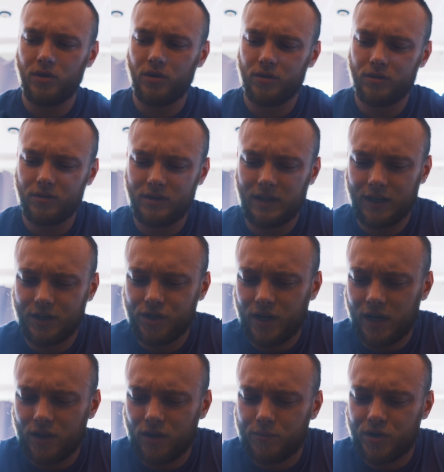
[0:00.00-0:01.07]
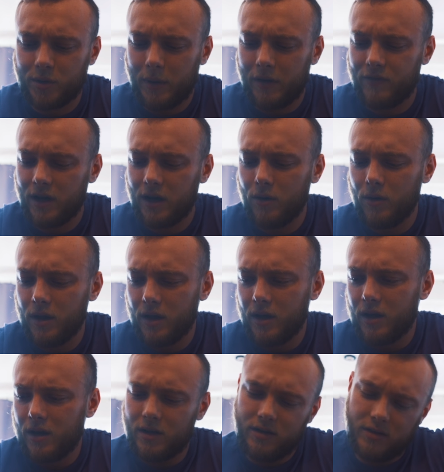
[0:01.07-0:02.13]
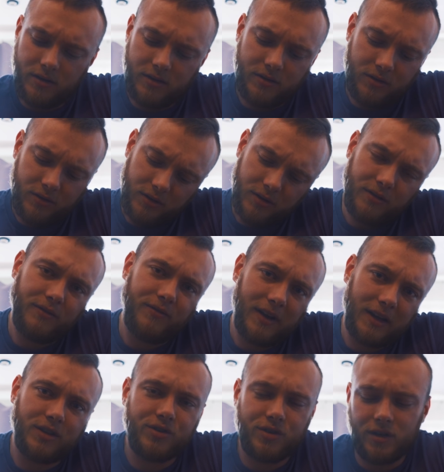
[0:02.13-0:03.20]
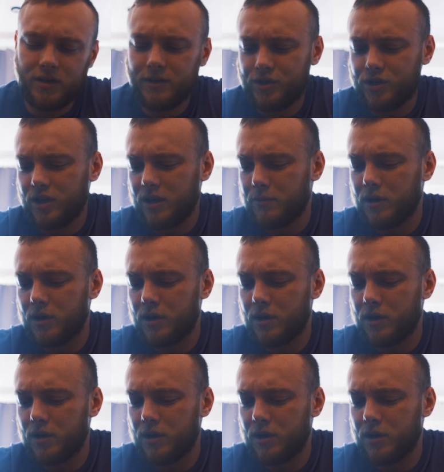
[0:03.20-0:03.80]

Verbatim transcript: mnie on tak średnio przemawiał. E, no i faktycznie się nie